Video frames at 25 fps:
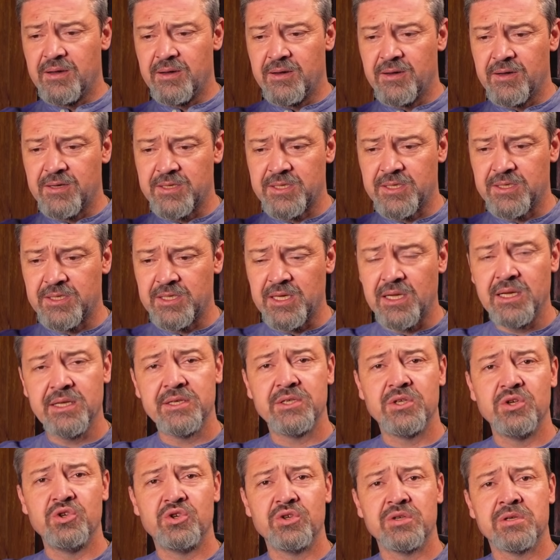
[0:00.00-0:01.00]
э,
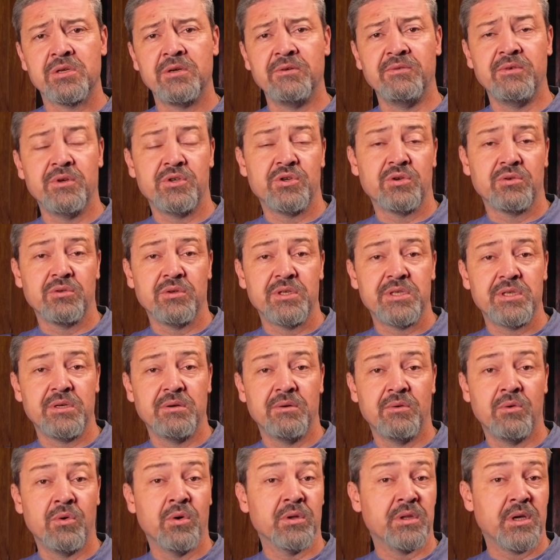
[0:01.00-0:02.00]
социалистической
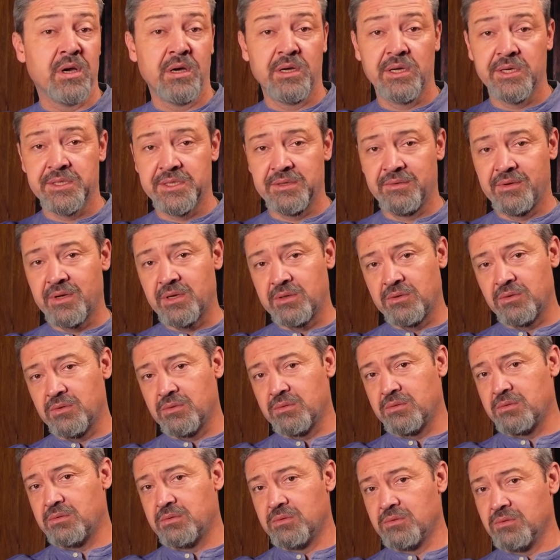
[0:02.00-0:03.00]
вычурности. Вот как я
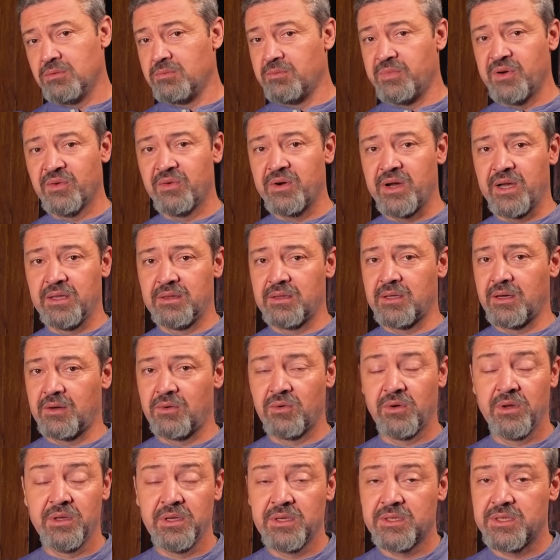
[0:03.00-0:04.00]
завернул. Ну, бывает
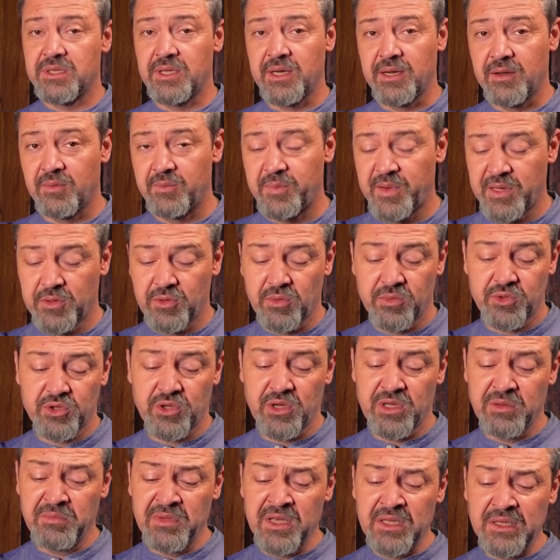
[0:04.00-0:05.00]
такое, не знаю. При том,
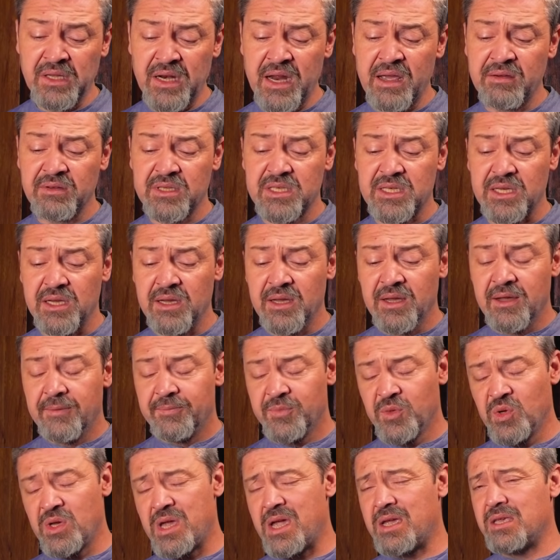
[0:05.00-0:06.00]
что они мне нравятся,
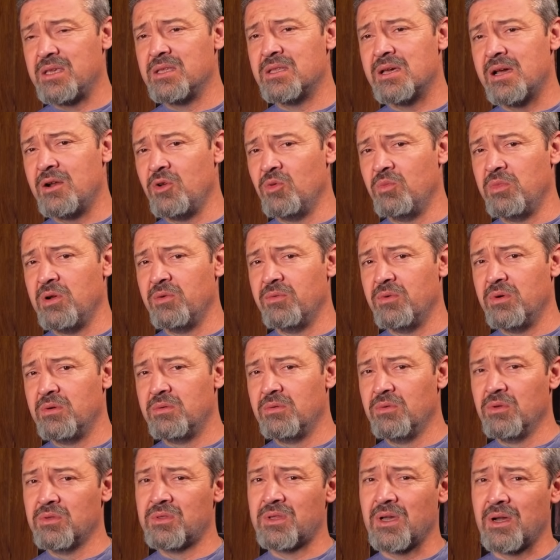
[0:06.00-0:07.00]
но я их
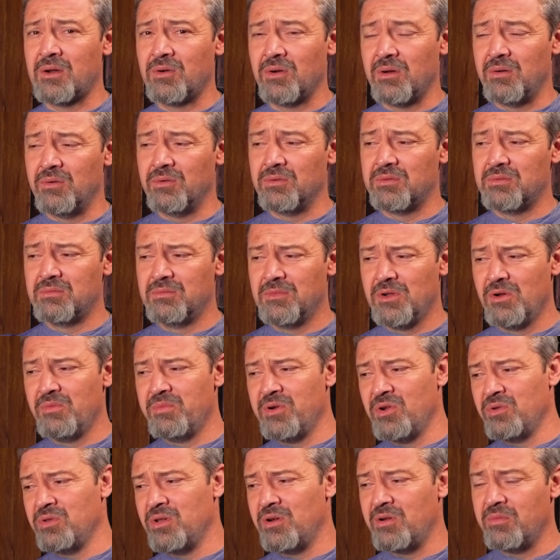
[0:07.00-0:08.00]
недолюбливаю. Вот такое вот.
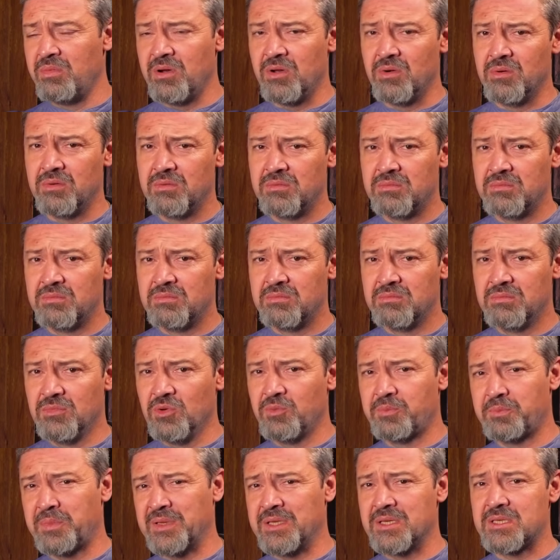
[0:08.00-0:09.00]
Люблю, не люблю.
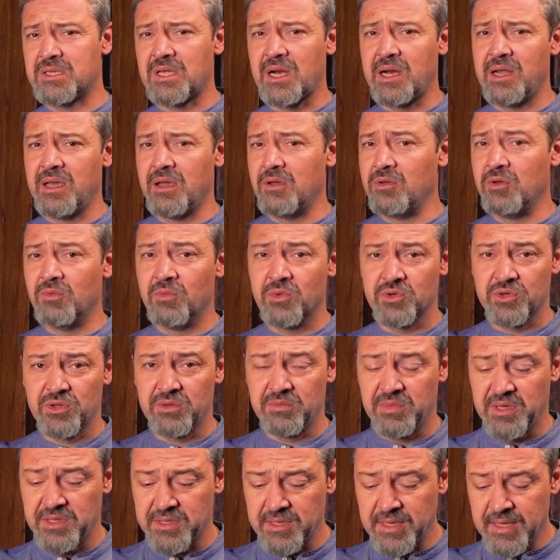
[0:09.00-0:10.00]
Ну, по настроению,
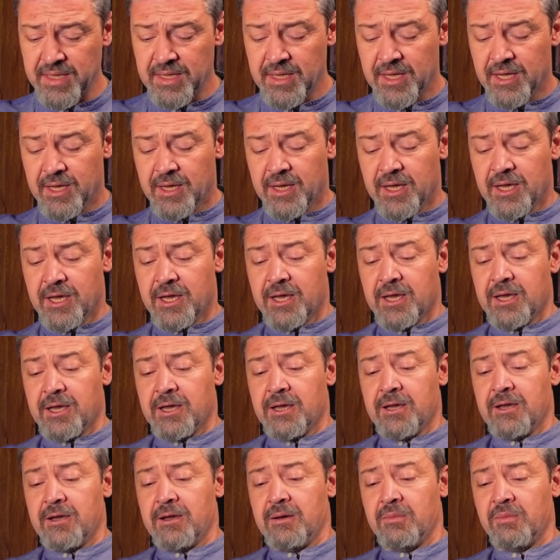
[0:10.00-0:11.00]
может быть.
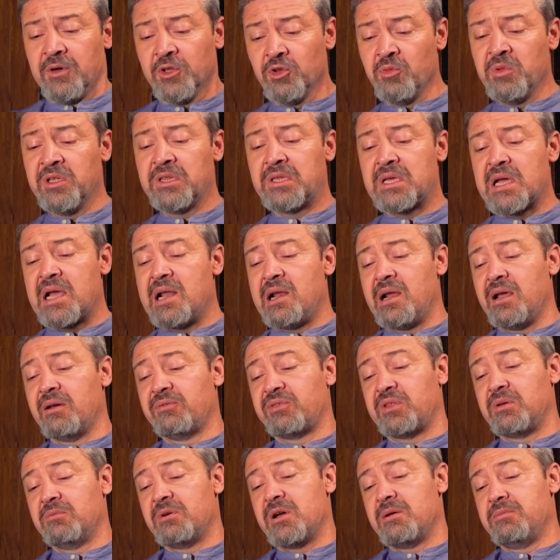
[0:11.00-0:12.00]
Монументальный
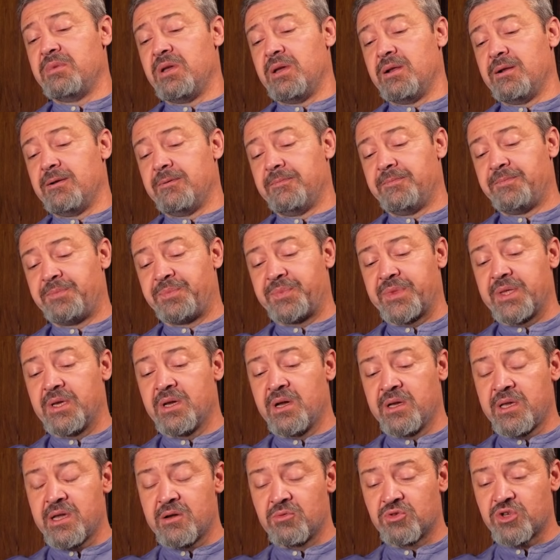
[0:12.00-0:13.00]
автомобиль.
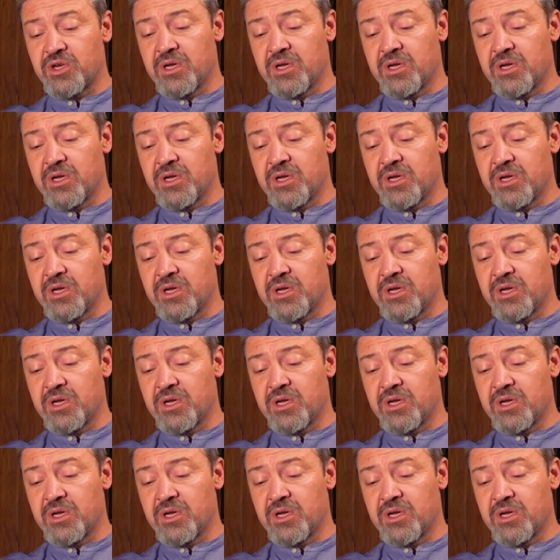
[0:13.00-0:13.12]
Как я